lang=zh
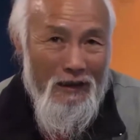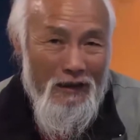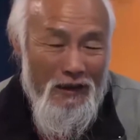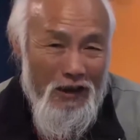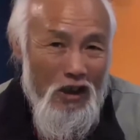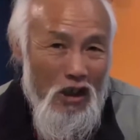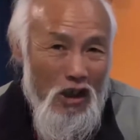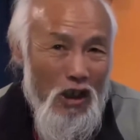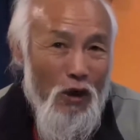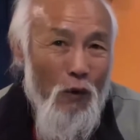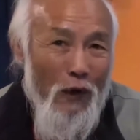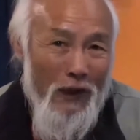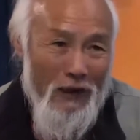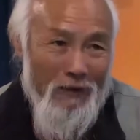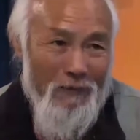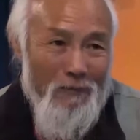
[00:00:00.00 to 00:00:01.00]
这个社
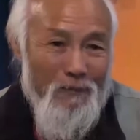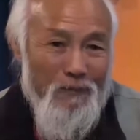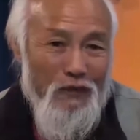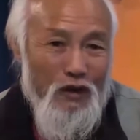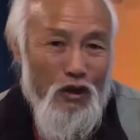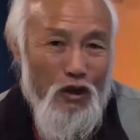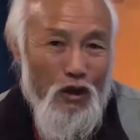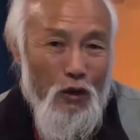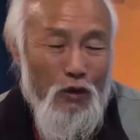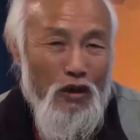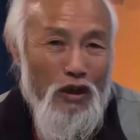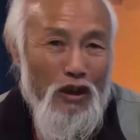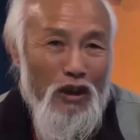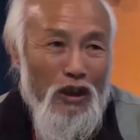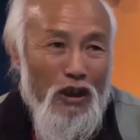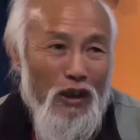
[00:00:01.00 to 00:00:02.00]
会都
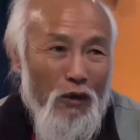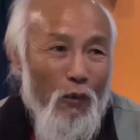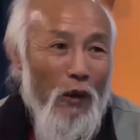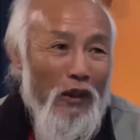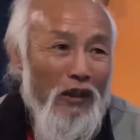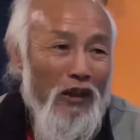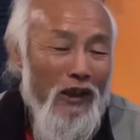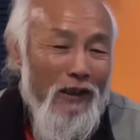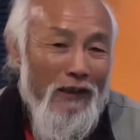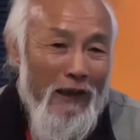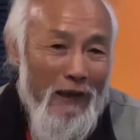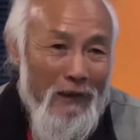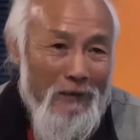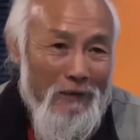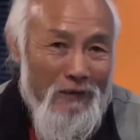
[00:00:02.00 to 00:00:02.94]
是一个稳定的，